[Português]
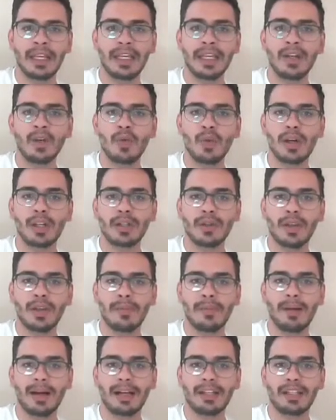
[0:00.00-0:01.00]
Enquanto que a
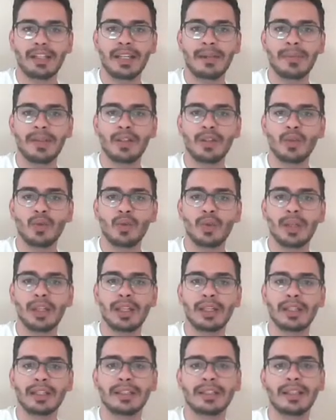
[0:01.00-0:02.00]
parte da
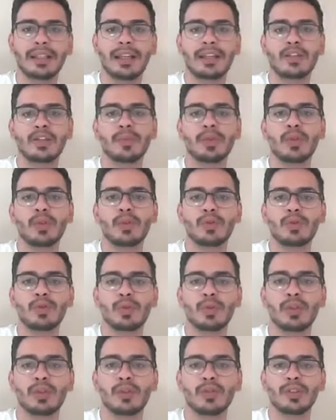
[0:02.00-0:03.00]
medula está sob
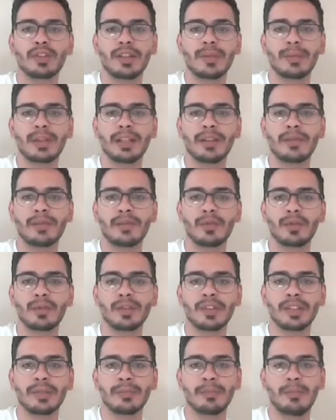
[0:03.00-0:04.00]
controle do sistema nervoso
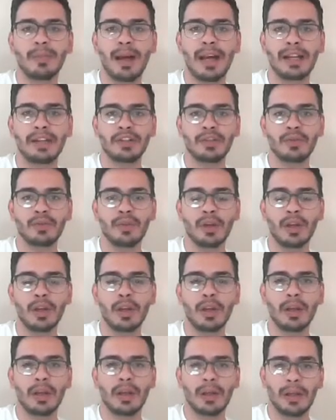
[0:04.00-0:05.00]
simpático,
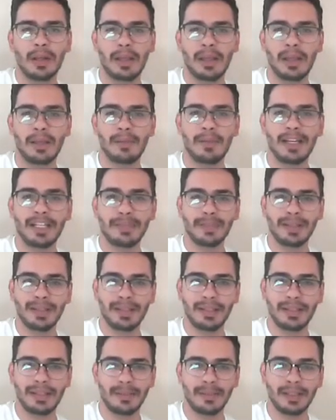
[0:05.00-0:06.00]
é, mais
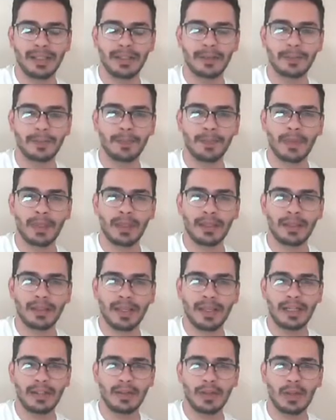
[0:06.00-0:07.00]
precisamente,
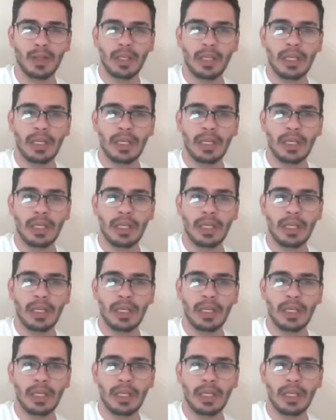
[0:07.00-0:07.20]
certo?